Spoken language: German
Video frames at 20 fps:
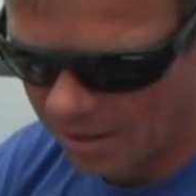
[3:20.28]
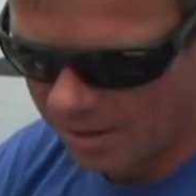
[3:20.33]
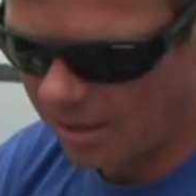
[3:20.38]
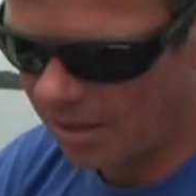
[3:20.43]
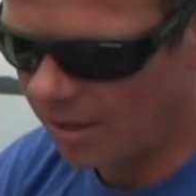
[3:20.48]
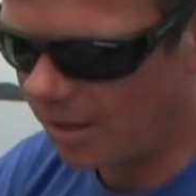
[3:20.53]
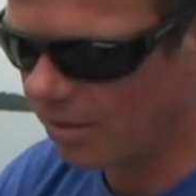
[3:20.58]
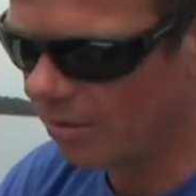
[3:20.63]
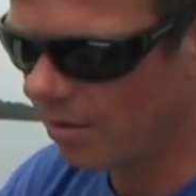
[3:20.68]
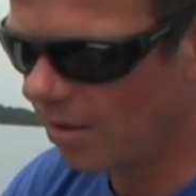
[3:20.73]

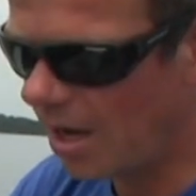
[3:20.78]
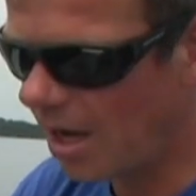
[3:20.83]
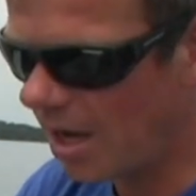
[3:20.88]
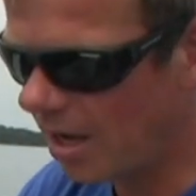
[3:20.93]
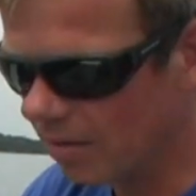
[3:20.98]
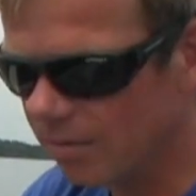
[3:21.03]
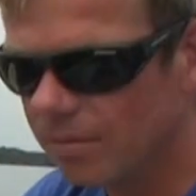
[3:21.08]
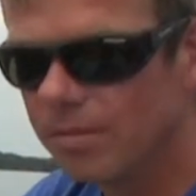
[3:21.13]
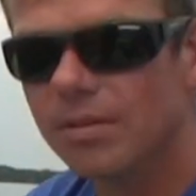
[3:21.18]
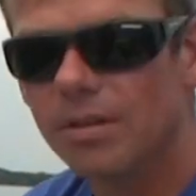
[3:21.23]
erlaubt hier vom
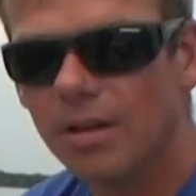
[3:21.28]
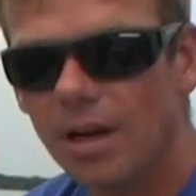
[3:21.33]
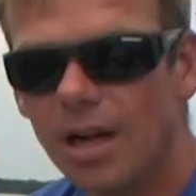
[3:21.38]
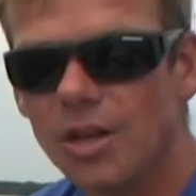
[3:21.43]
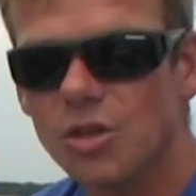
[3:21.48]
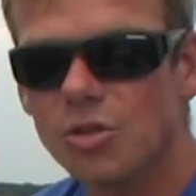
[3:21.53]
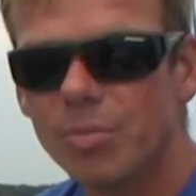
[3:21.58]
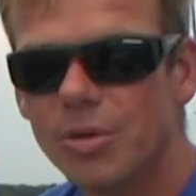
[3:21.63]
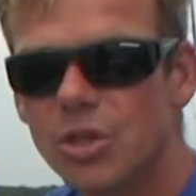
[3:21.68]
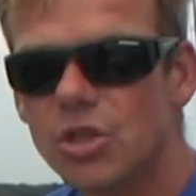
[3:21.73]
Müritz.
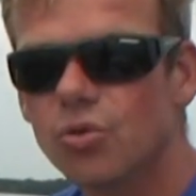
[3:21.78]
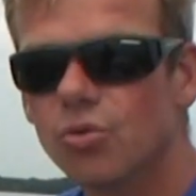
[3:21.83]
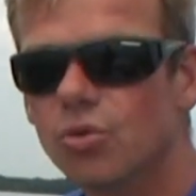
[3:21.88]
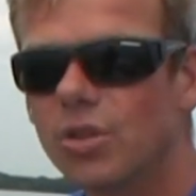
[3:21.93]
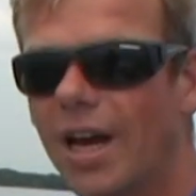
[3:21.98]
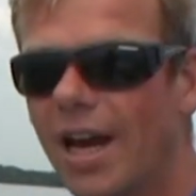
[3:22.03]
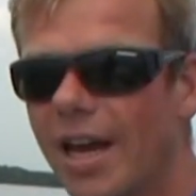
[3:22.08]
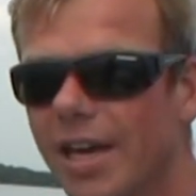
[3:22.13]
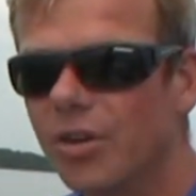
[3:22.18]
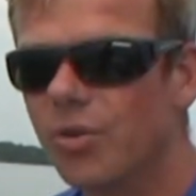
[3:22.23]
Also bis zu
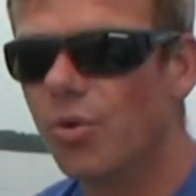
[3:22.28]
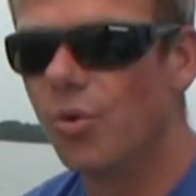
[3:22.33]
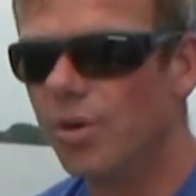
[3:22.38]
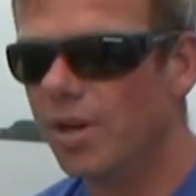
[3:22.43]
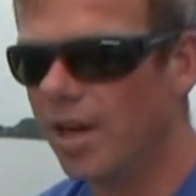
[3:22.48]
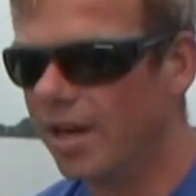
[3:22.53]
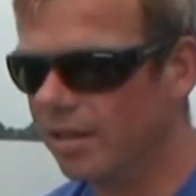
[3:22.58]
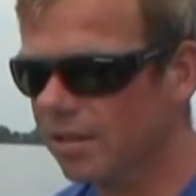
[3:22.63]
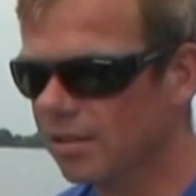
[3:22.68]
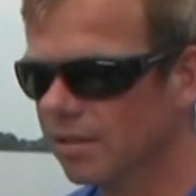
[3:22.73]
drei
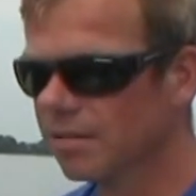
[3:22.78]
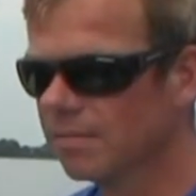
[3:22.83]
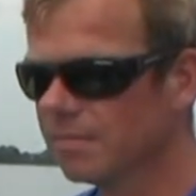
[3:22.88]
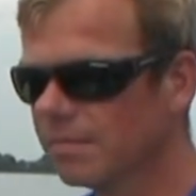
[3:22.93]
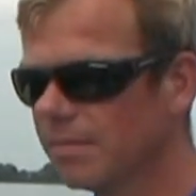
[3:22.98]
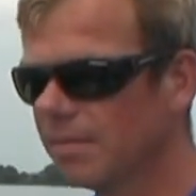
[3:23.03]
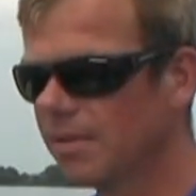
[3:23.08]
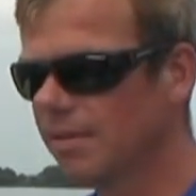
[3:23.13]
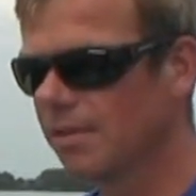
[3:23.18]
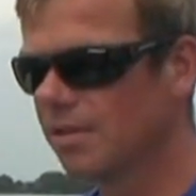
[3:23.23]
Köder ne?
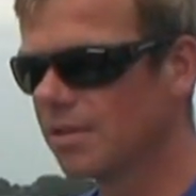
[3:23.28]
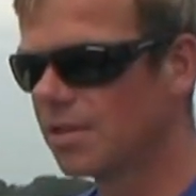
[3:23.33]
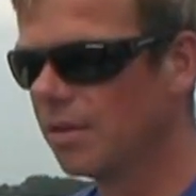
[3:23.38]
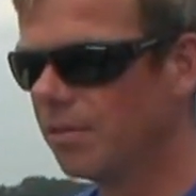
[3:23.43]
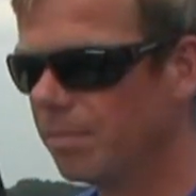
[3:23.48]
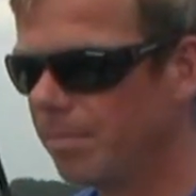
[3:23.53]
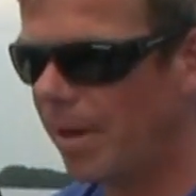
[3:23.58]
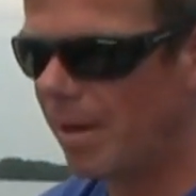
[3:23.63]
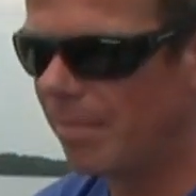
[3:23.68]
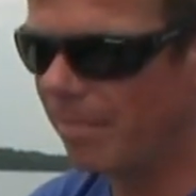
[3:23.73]

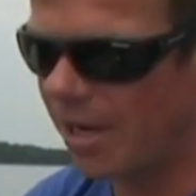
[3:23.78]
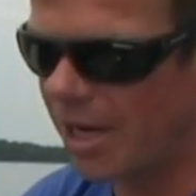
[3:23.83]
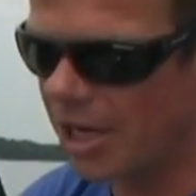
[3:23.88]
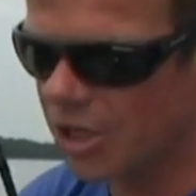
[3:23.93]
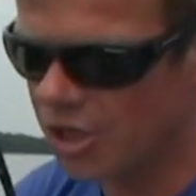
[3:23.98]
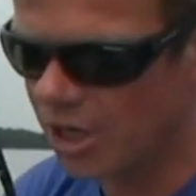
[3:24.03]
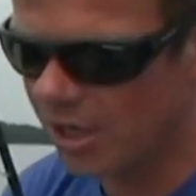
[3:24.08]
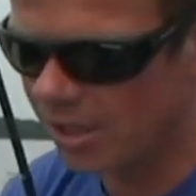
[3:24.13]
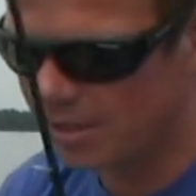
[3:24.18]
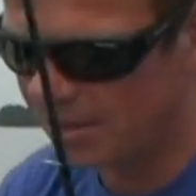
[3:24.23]
sind beim
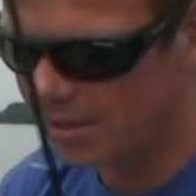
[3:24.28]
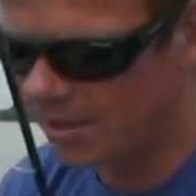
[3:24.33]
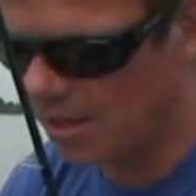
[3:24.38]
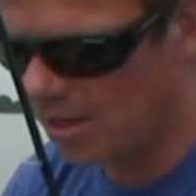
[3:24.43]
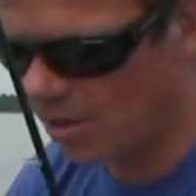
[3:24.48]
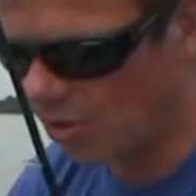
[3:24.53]
Barschangeln hier